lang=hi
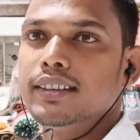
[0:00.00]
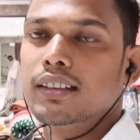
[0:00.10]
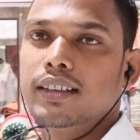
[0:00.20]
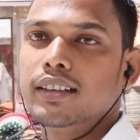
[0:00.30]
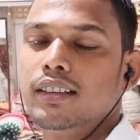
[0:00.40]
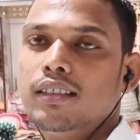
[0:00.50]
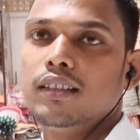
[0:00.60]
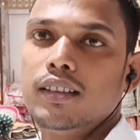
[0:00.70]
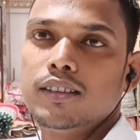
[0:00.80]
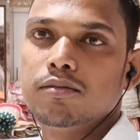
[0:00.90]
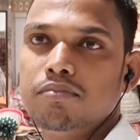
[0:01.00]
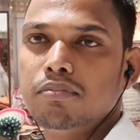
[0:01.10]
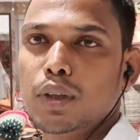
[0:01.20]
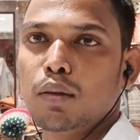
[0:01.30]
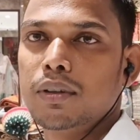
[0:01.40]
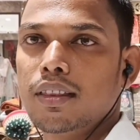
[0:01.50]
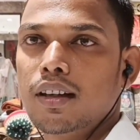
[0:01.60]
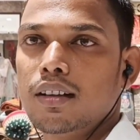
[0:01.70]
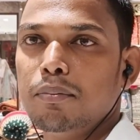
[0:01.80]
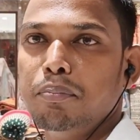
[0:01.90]
देख सकते हैं कितनी मतलब
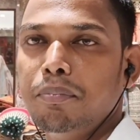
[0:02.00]
कितना